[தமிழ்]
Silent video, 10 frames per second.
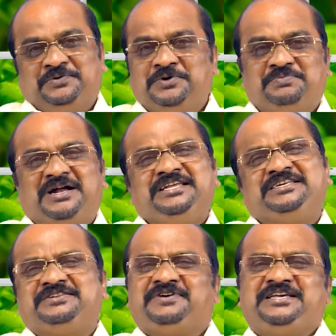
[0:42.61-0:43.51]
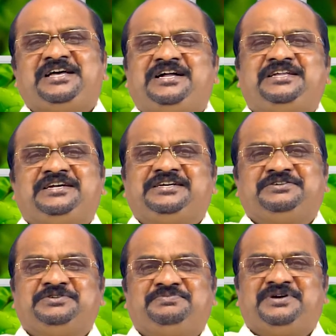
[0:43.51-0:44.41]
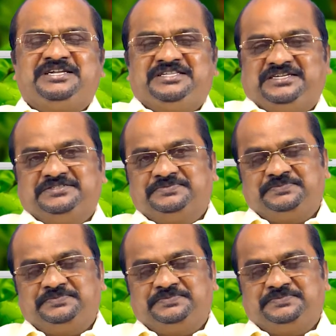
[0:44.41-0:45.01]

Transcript: ஒரு மனிதன் வயதான ஒரு மனிதன்